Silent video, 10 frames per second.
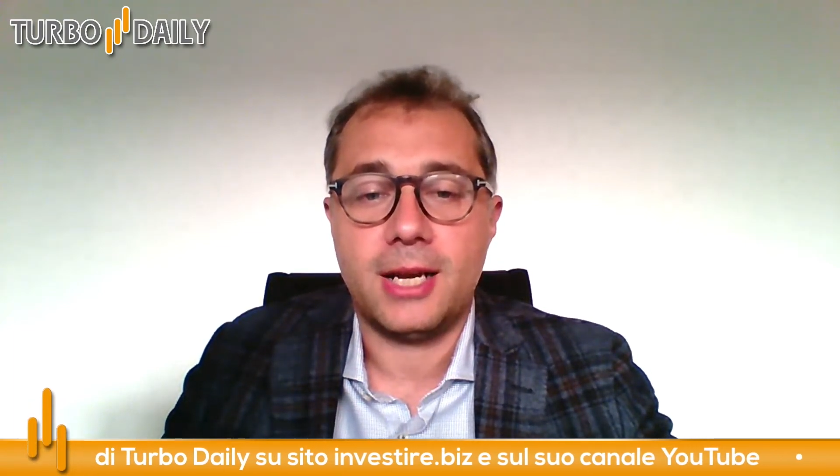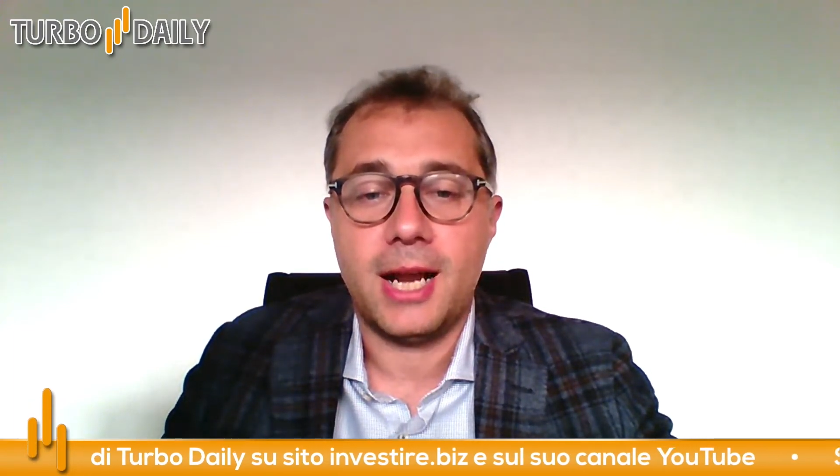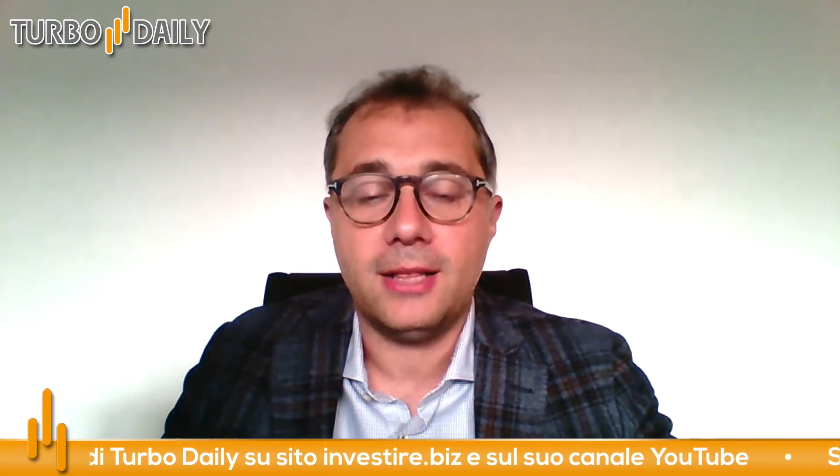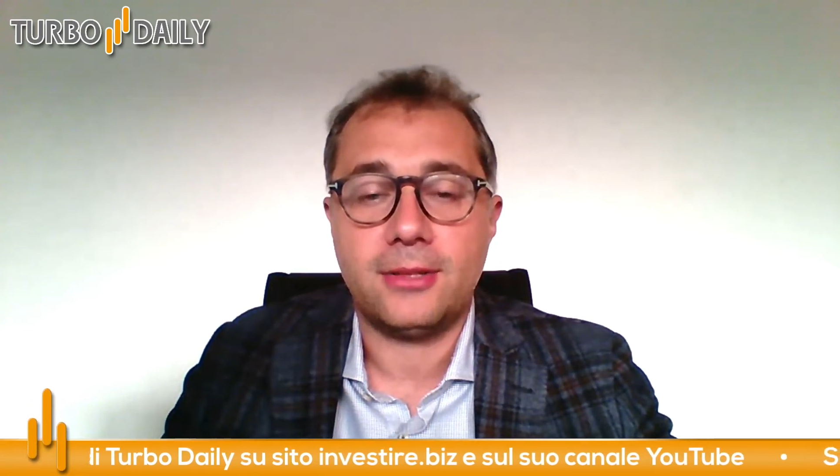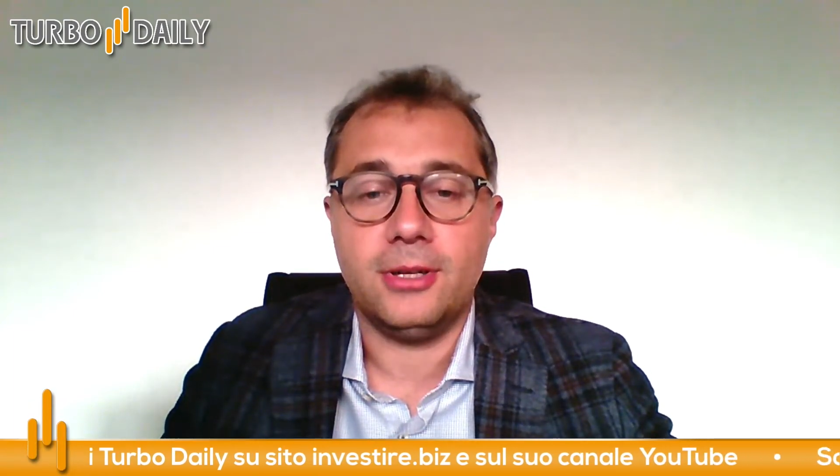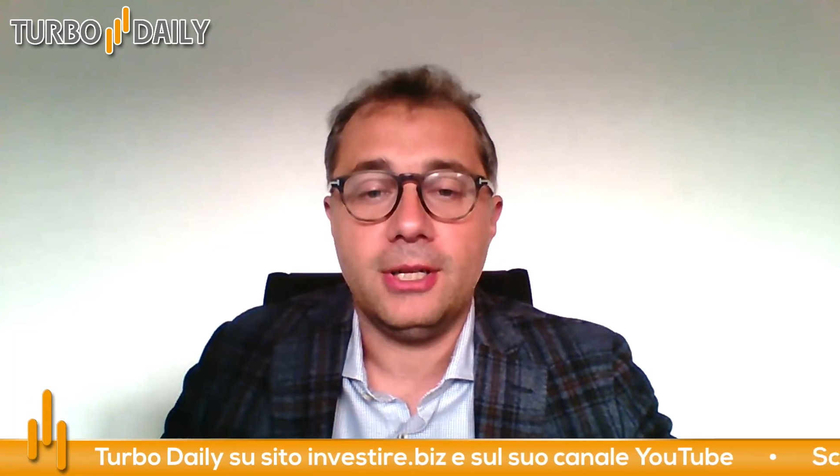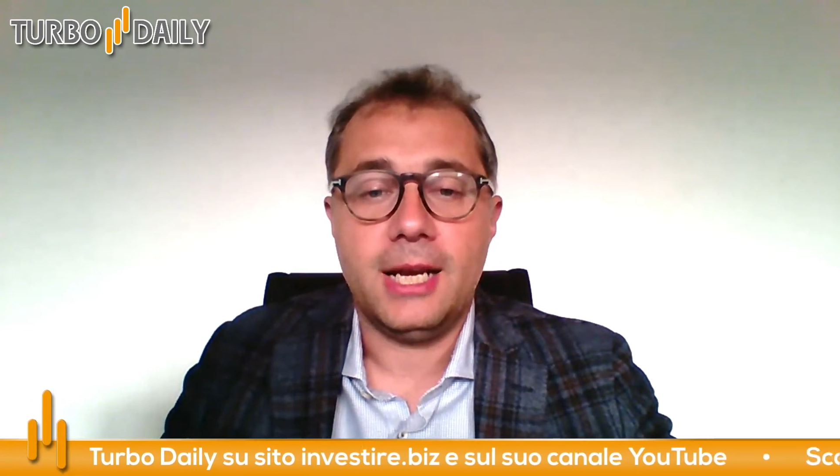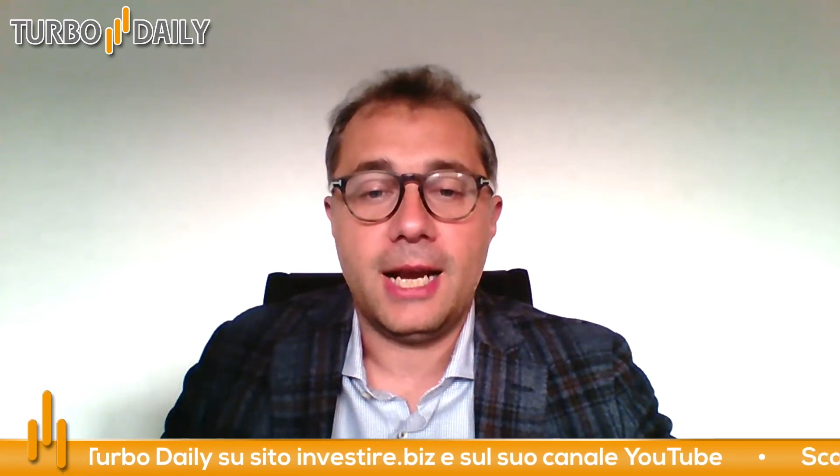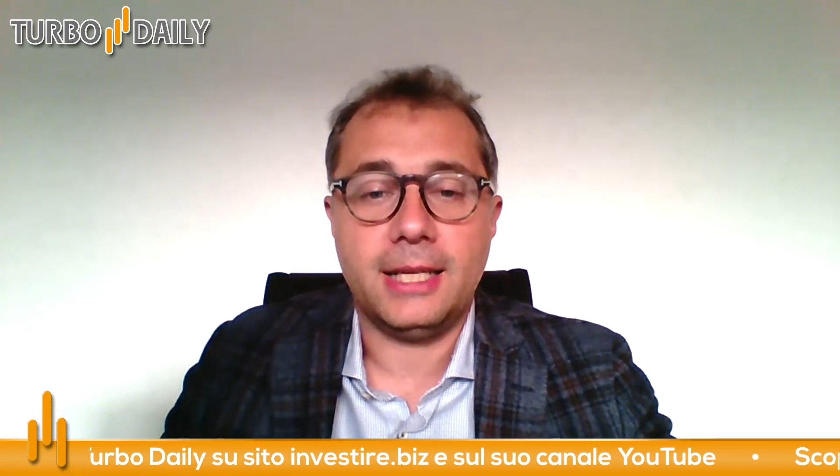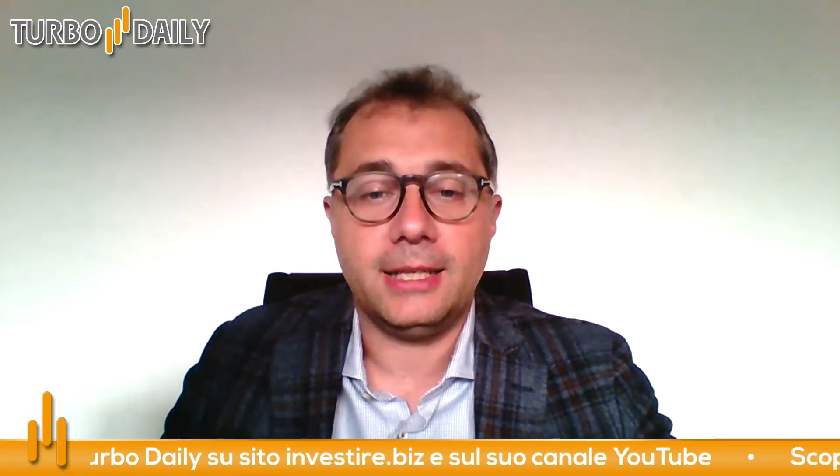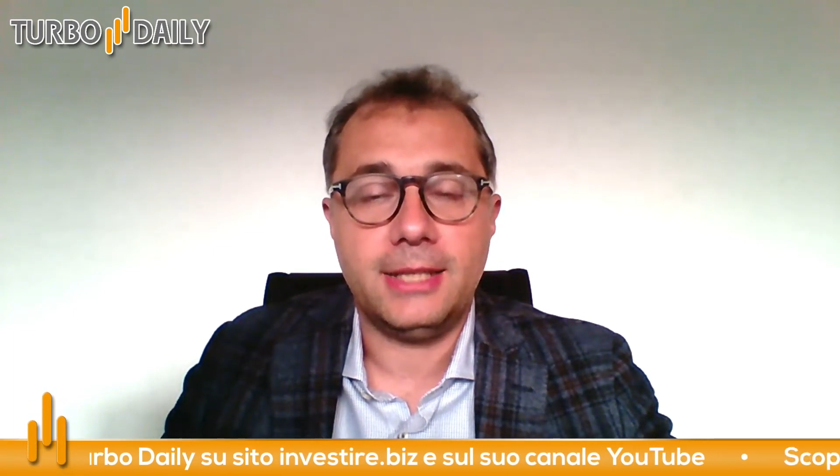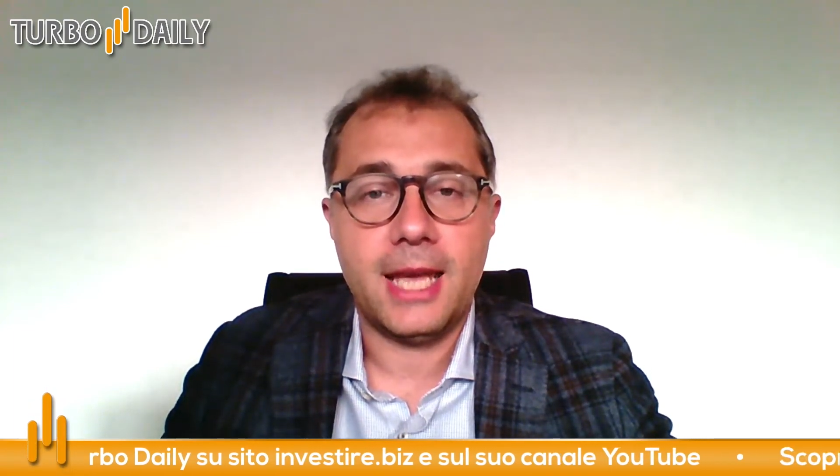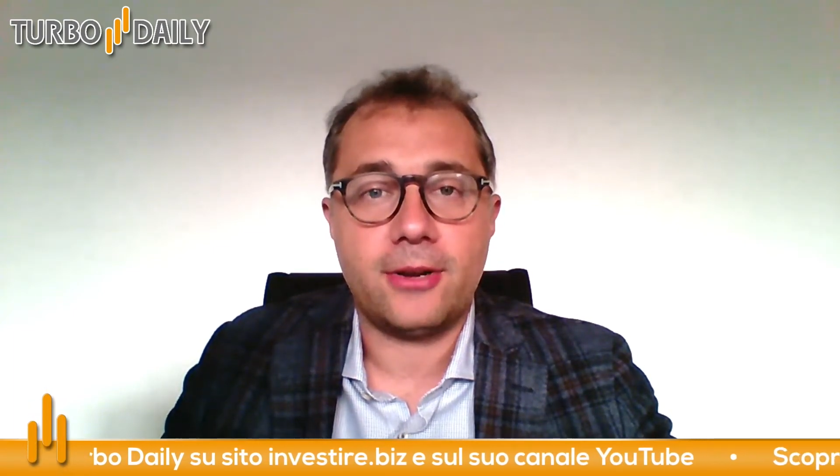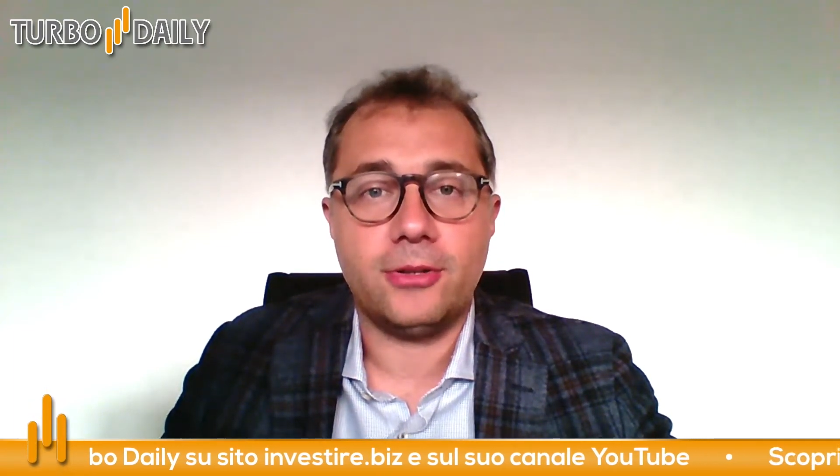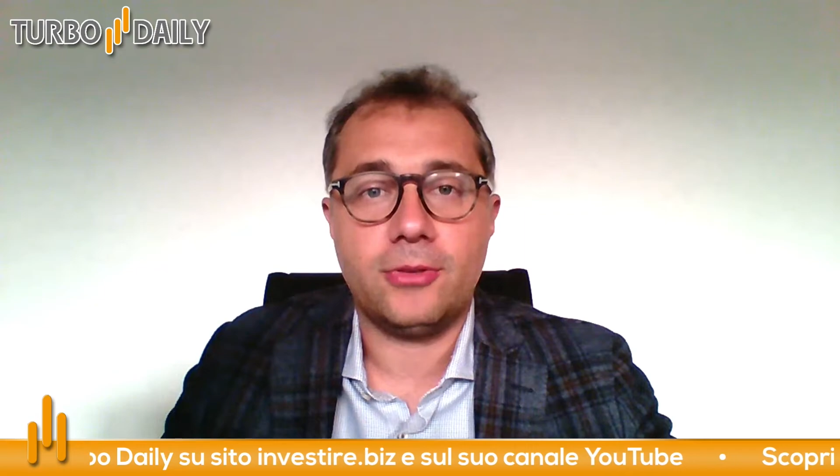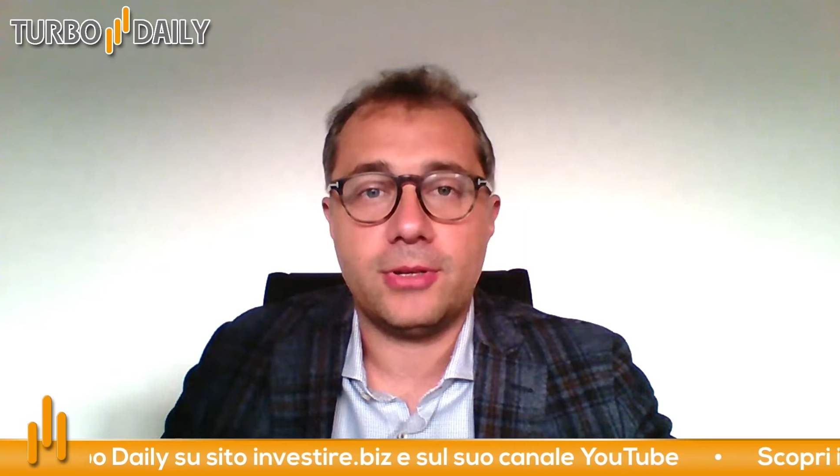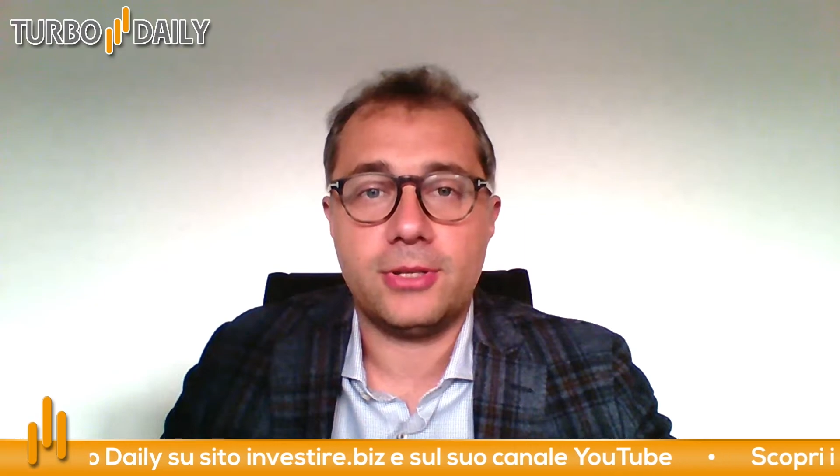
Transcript: Tra l'altro all'interno di